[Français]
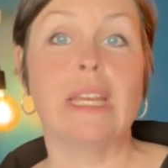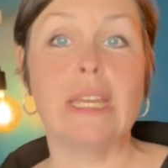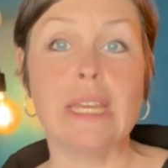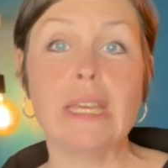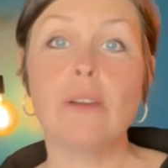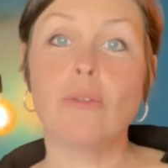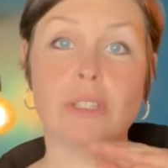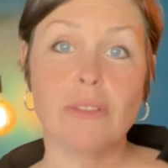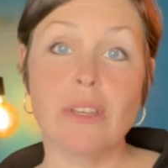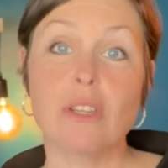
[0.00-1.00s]
Et
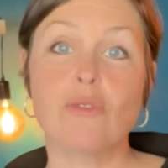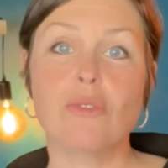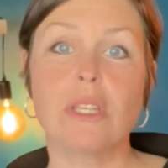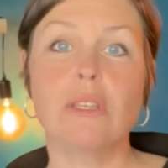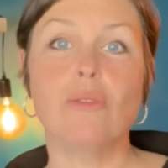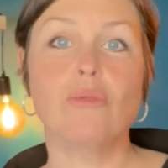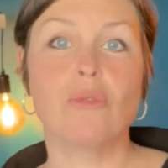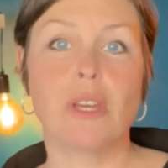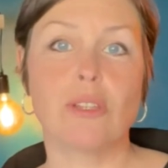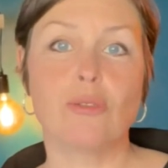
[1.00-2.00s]
on avait ajouté une
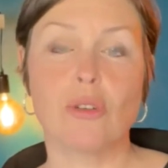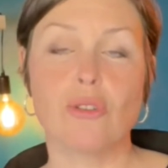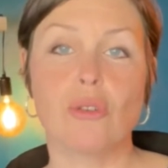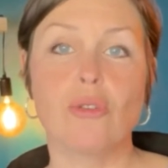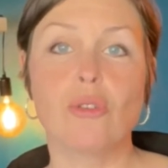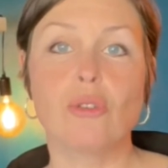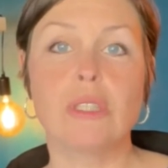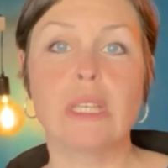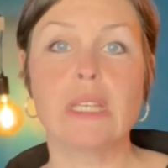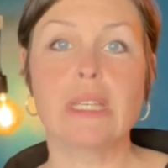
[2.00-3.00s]
ouverture sur le
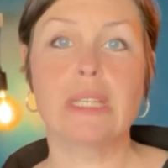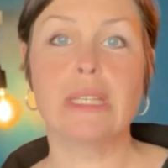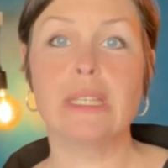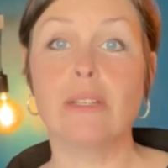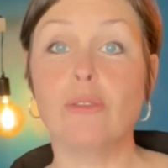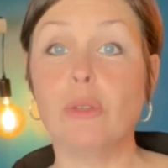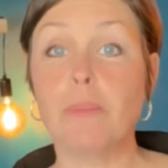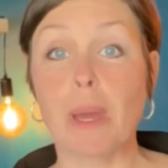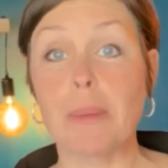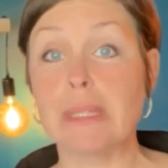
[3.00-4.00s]
côté qui lui
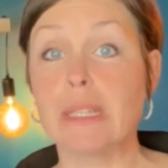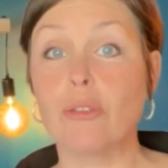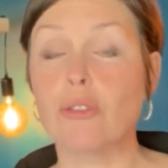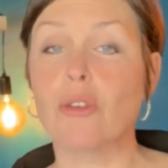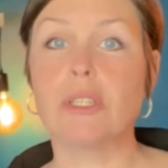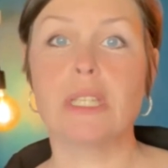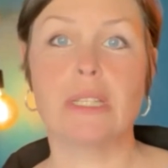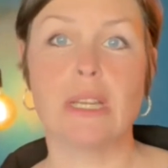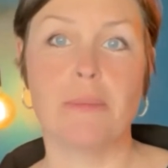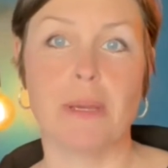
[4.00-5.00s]
permettait d'en
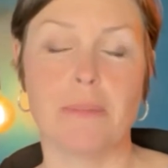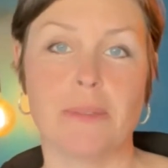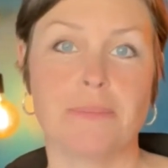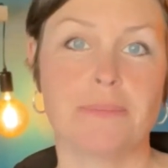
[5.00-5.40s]
sortir d'elle-même.